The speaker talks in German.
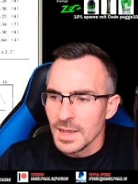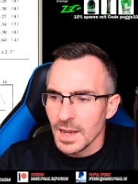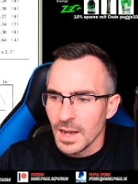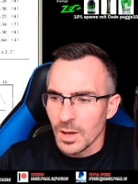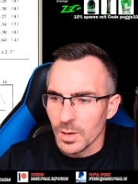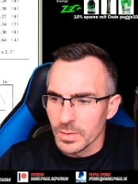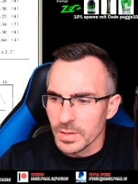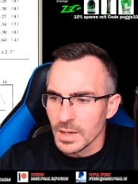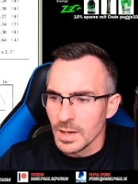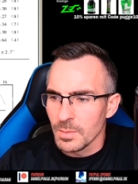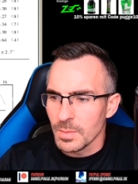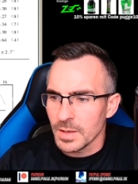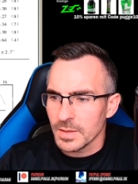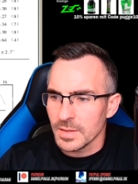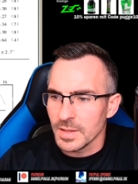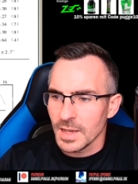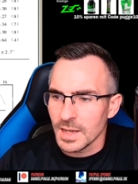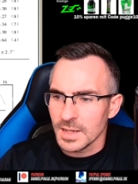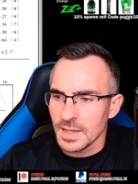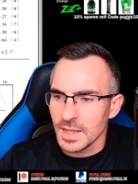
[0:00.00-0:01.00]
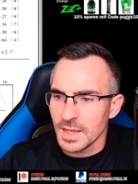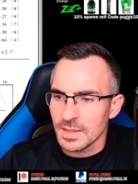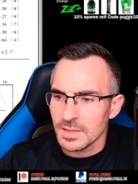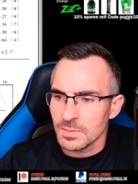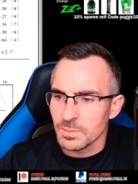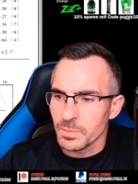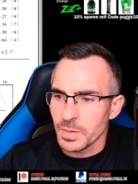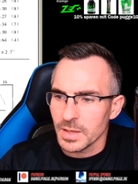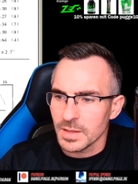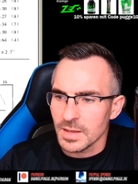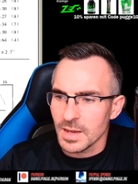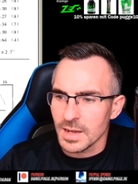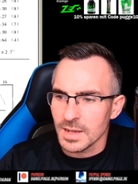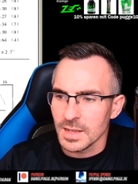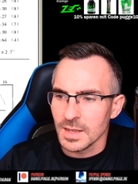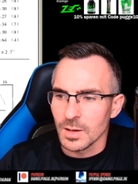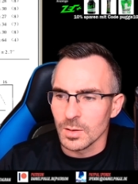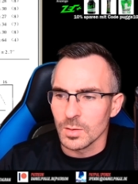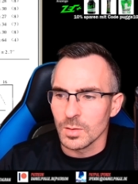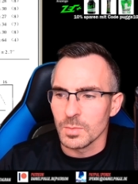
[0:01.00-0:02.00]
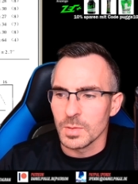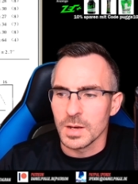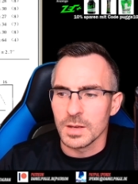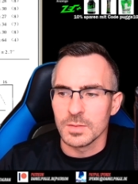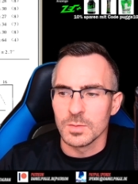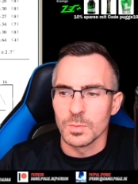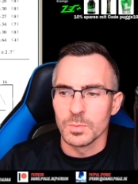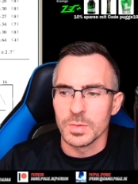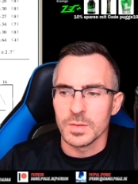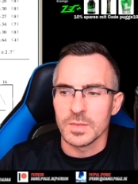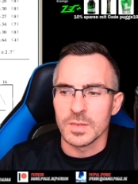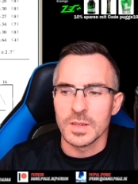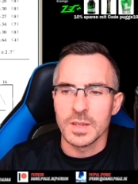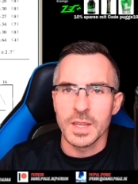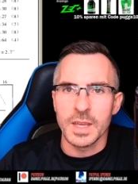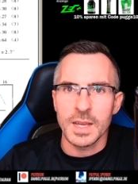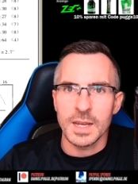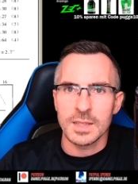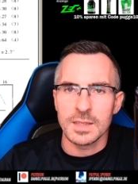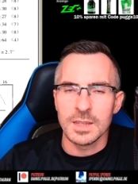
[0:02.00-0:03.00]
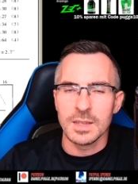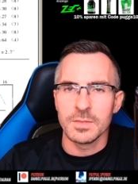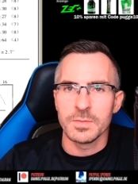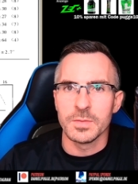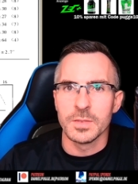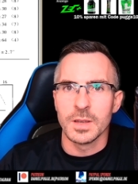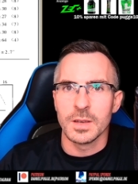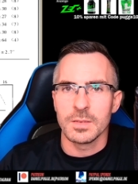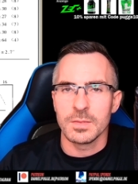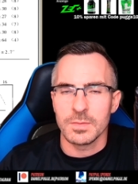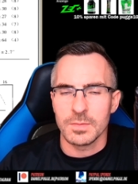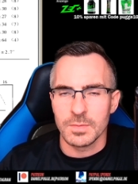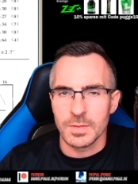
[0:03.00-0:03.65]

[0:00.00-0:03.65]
Außerdem hast du ja die ersten paar Tage ja auch nochmal so ein bisschen negativ, ne?